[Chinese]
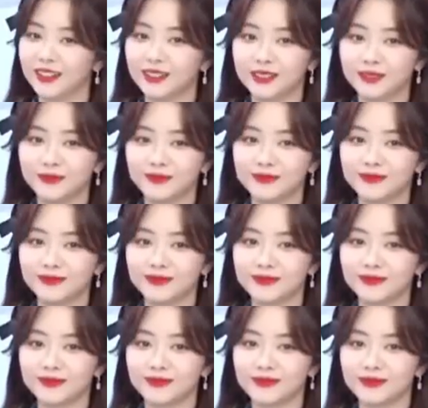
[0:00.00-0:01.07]
嗯，
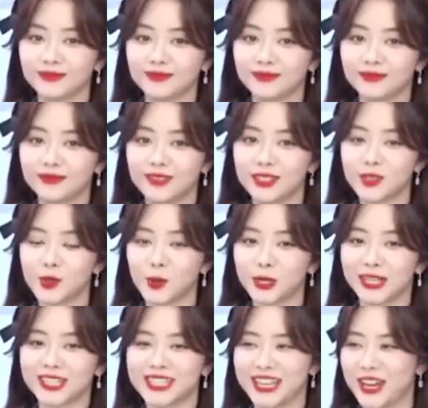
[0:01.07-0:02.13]
自
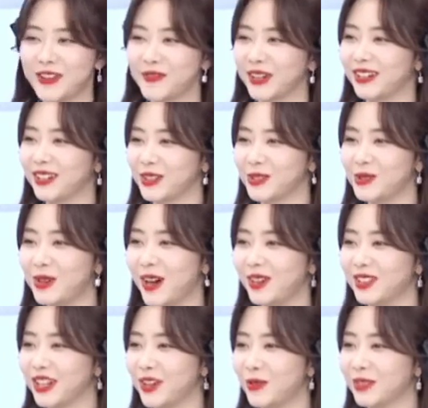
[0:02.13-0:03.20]
从跟三元合作，
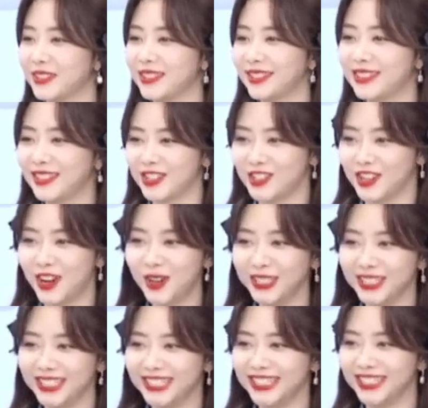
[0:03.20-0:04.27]
好像我。只要
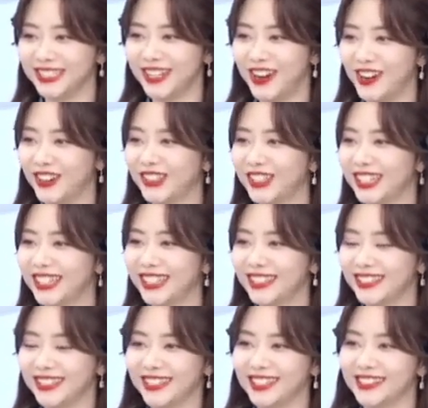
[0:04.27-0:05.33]
一进到
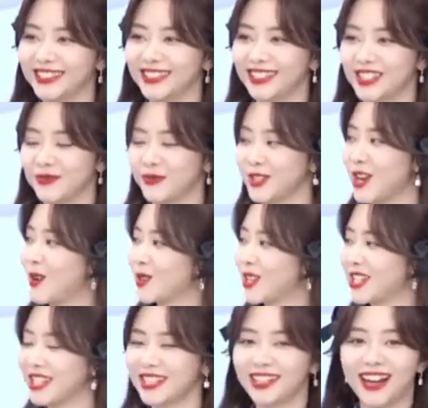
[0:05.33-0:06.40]
那个什么超
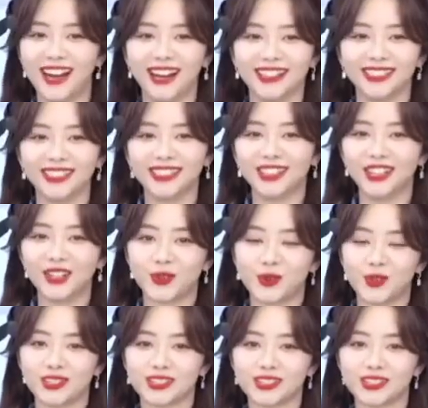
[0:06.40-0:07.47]
市啊，
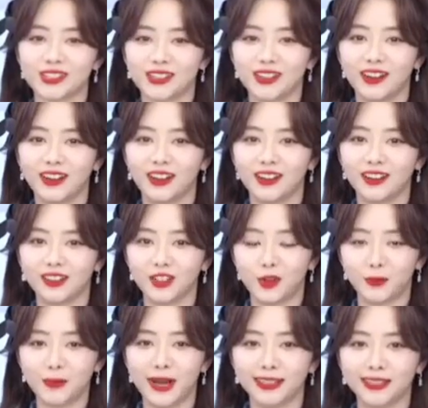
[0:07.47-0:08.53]
或者是
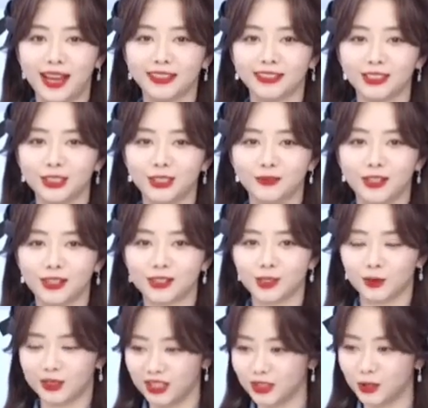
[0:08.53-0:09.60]
有卖奶的地方，
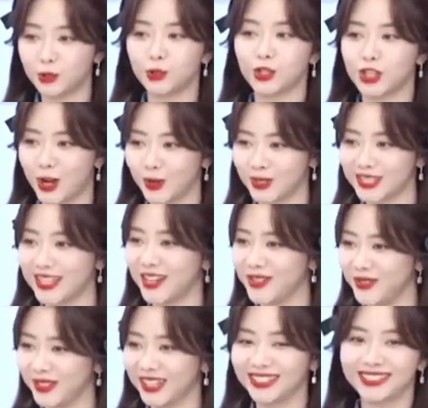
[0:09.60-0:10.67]
首先就去找
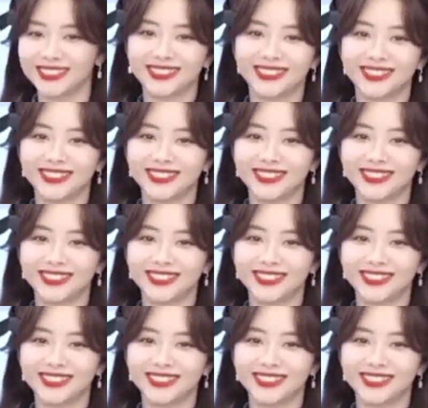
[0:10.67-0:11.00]
三元。